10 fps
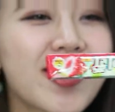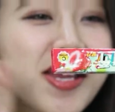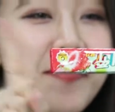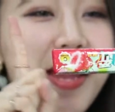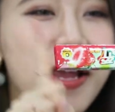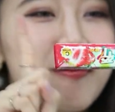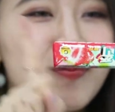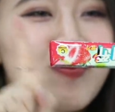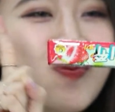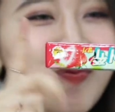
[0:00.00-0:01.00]
第一名，
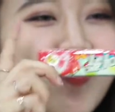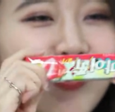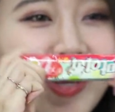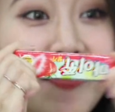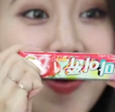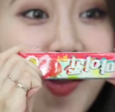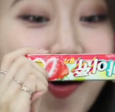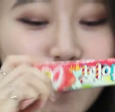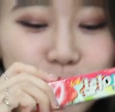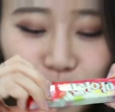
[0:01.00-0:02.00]
第一名
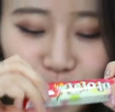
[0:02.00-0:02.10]
哦。